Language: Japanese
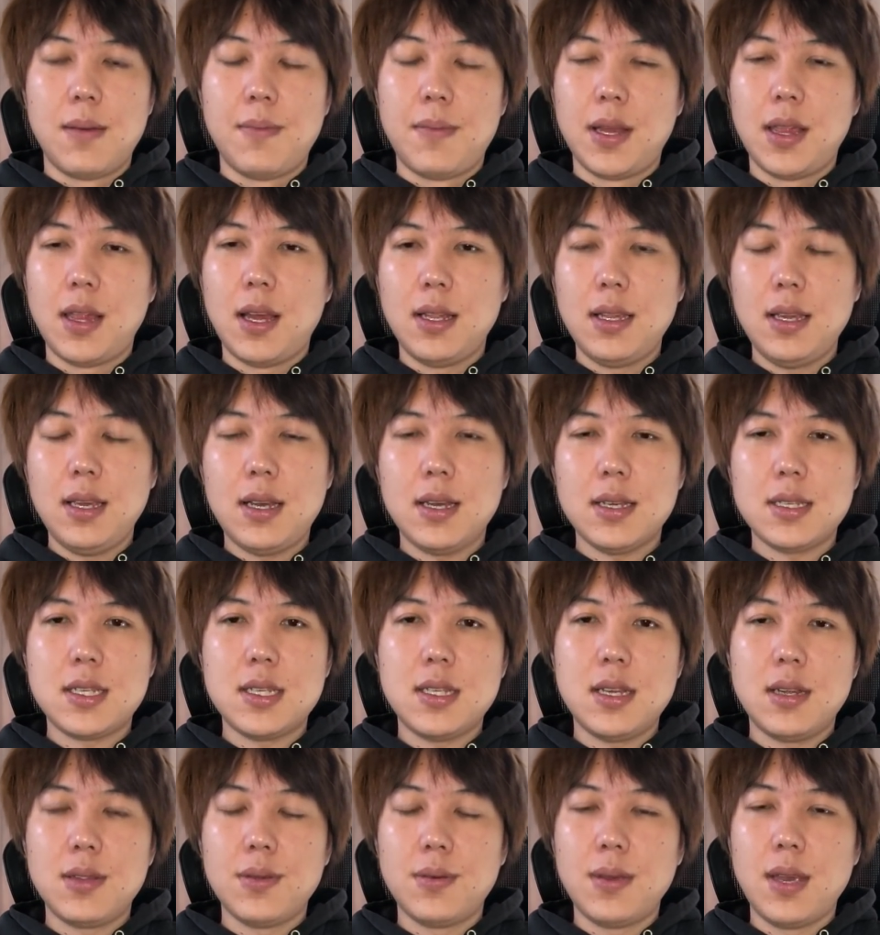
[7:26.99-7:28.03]
まあ、何かし
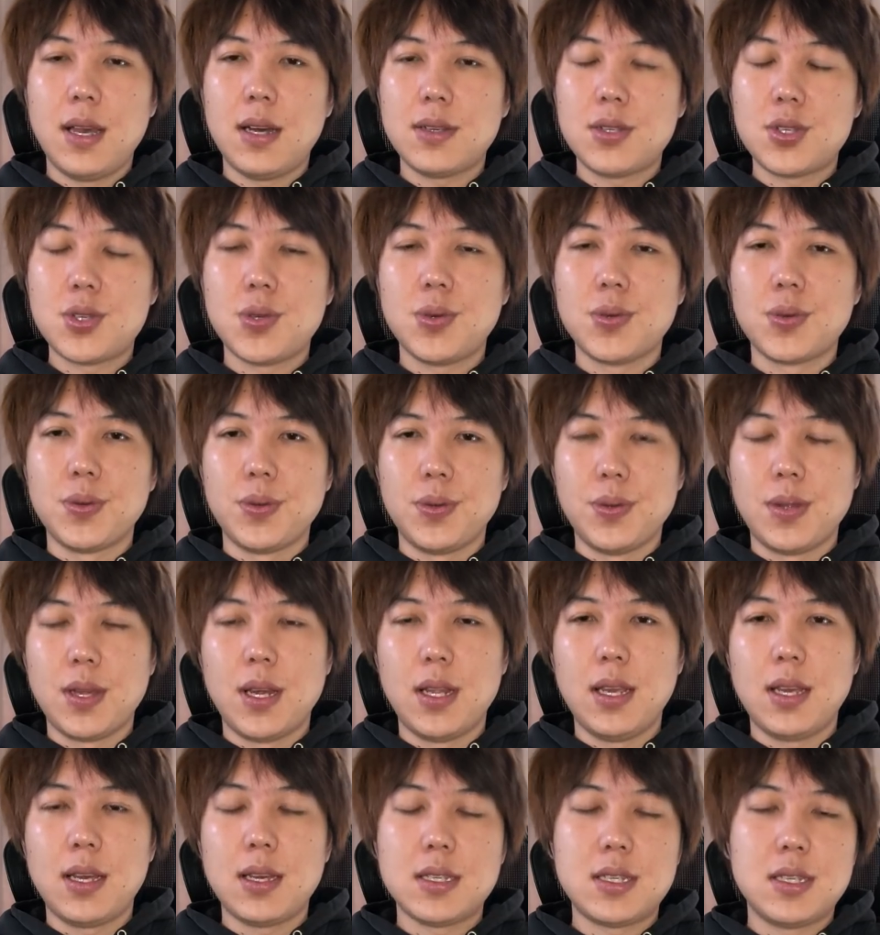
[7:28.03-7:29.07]
らの役職
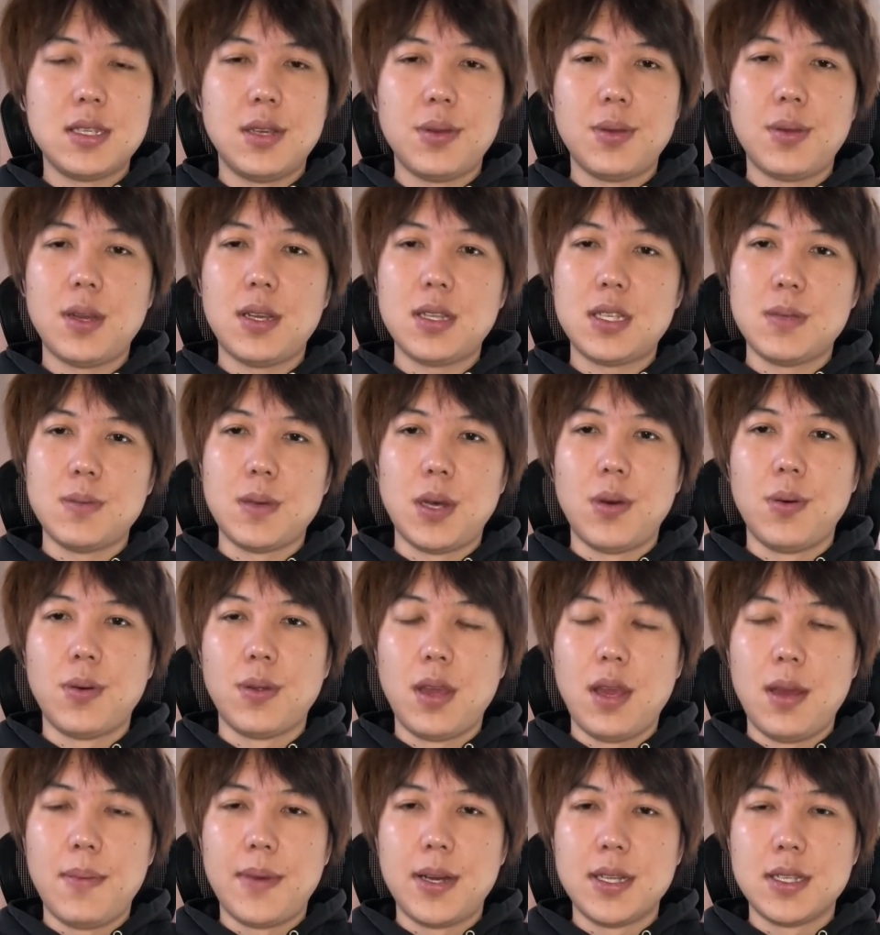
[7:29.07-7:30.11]
何かしらの立場を
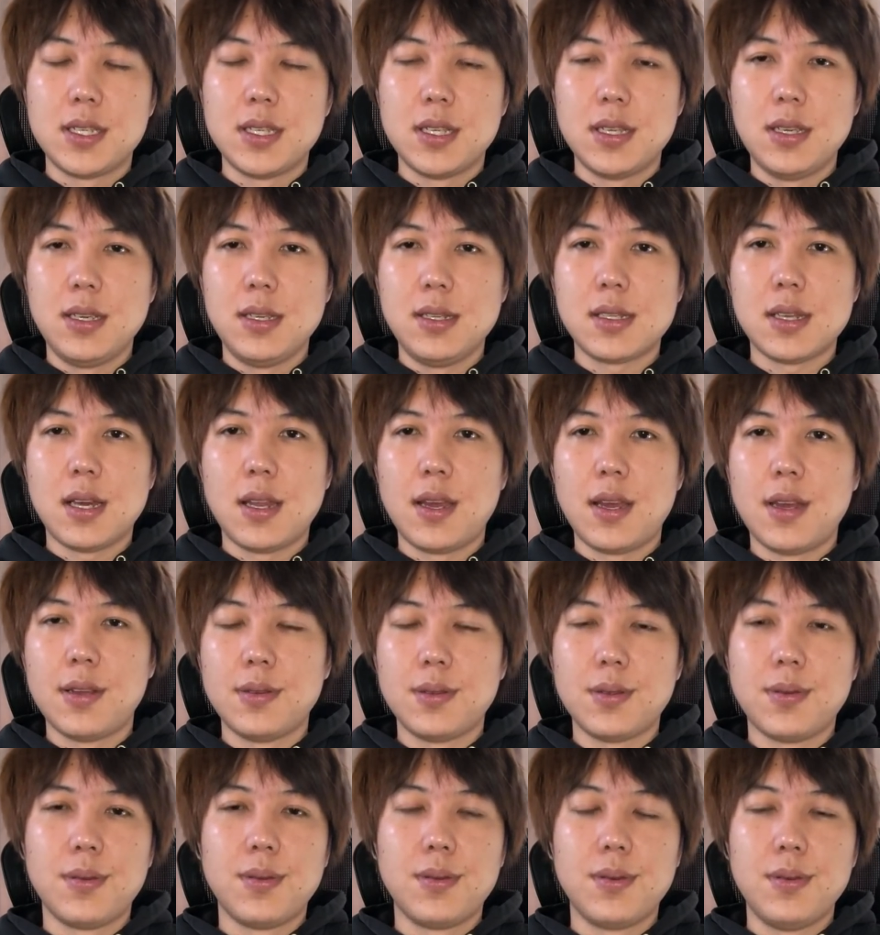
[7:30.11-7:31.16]
ね、まあ、辞任される
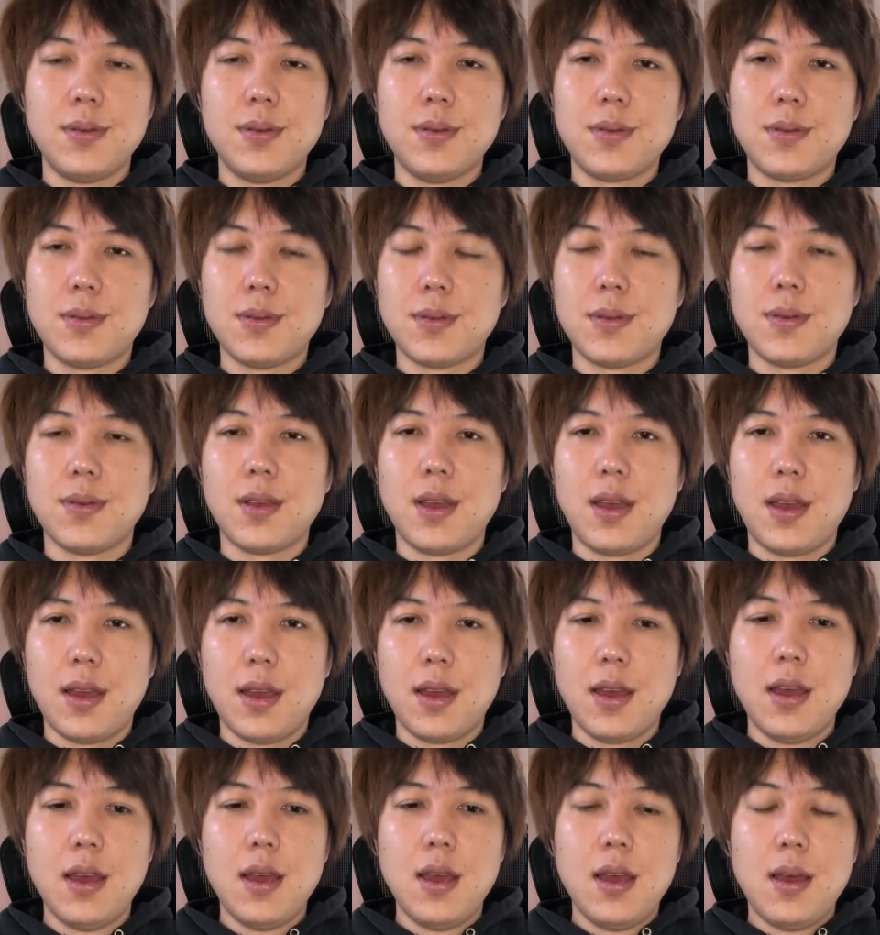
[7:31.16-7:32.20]
ということで、